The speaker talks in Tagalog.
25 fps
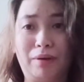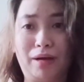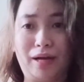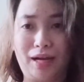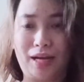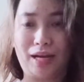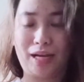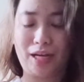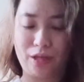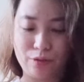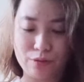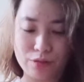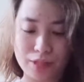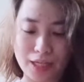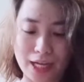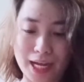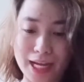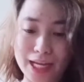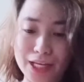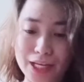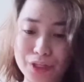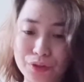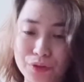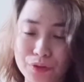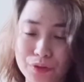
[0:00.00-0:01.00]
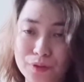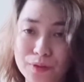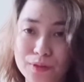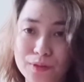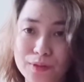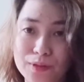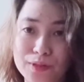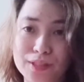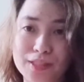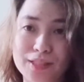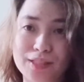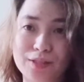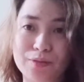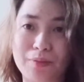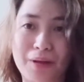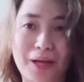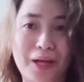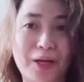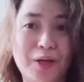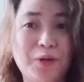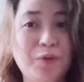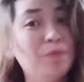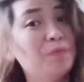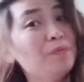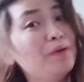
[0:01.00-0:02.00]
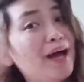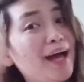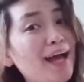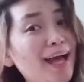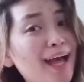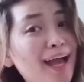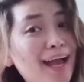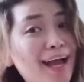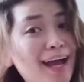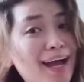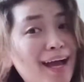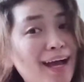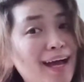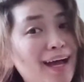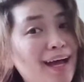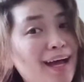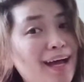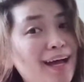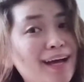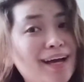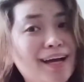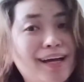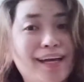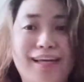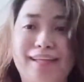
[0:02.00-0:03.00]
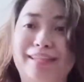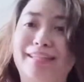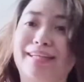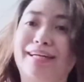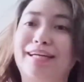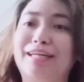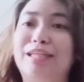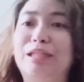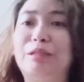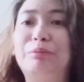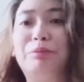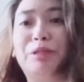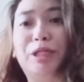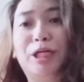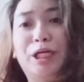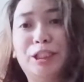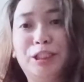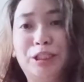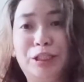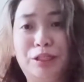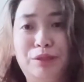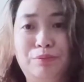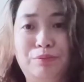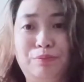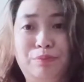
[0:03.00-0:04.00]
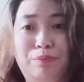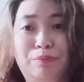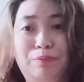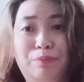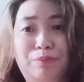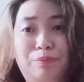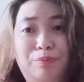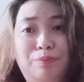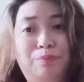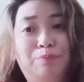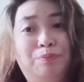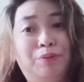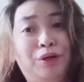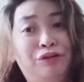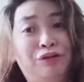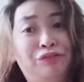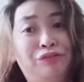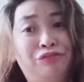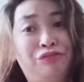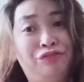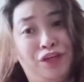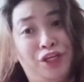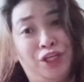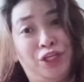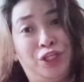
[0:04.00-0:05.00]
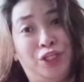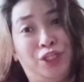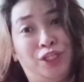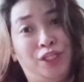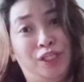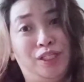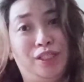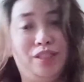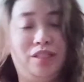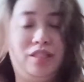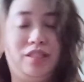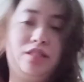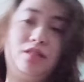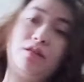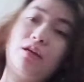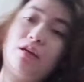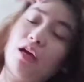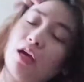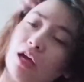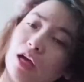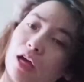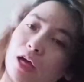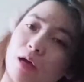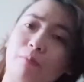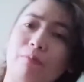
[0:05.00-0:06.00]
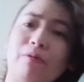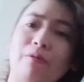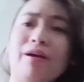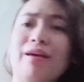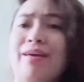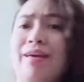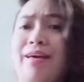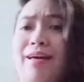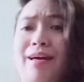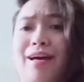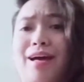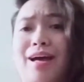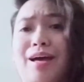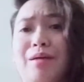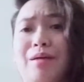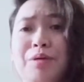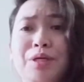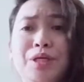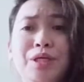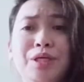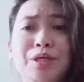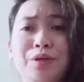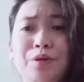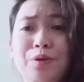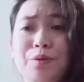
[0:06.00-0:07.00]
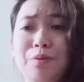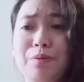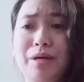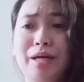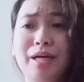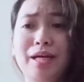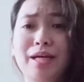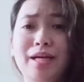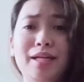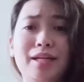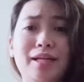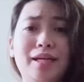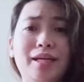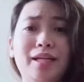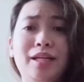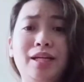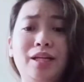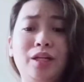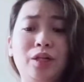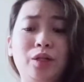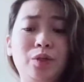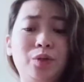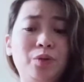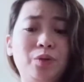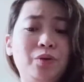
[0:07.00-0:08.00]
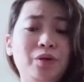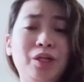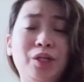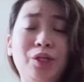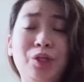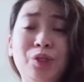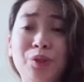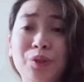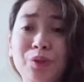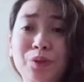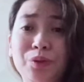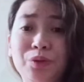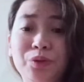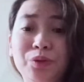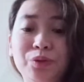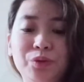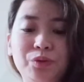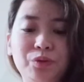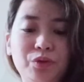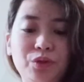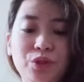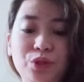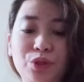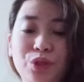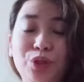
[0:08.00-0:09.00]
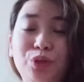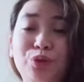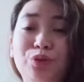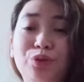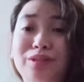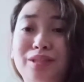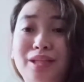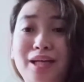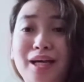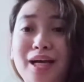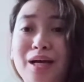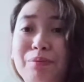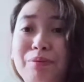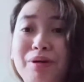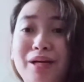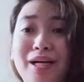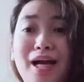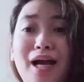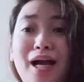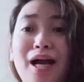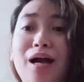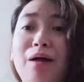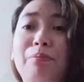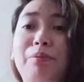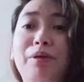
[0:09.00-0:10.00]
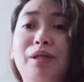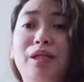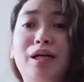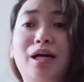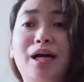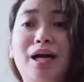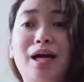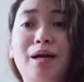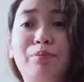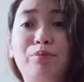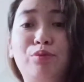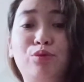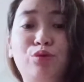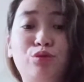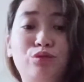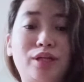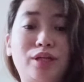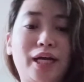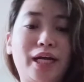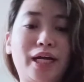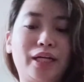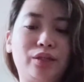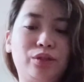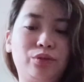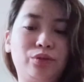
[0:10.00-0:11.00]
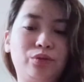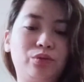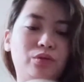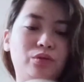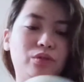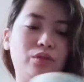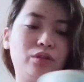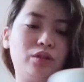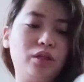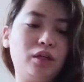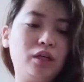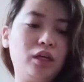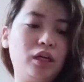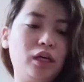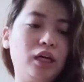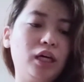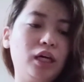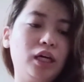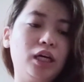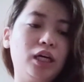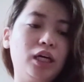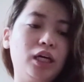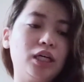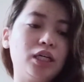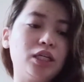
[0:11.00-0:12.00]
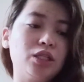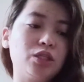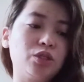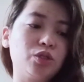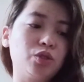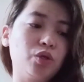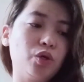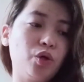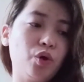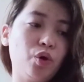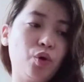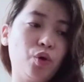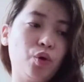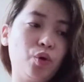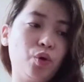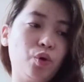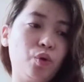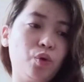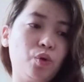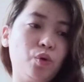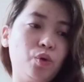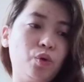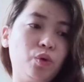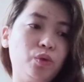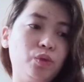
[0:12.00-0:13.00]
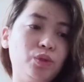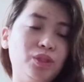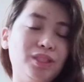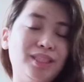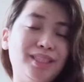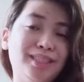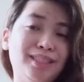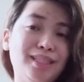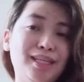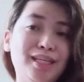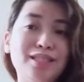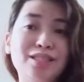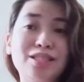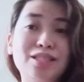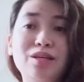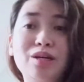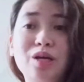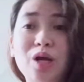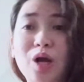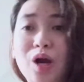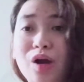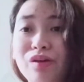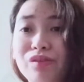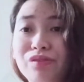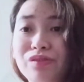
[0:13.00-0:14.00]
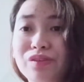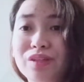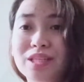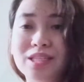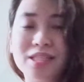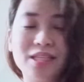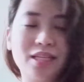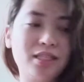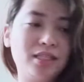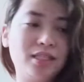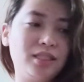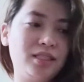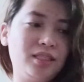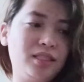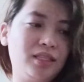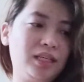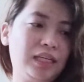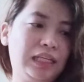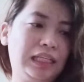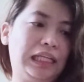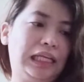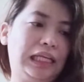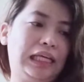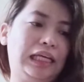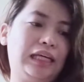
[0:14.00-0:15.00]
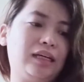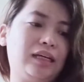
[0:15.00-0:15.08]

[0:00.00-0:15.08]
maayos-ayos, umaga-umaga. Kita-kita pala tayo imperfections. But yeah, I'm a human and hello, hello. So ito na, magkakapi na nga po tayo. So, since coffee is acidic,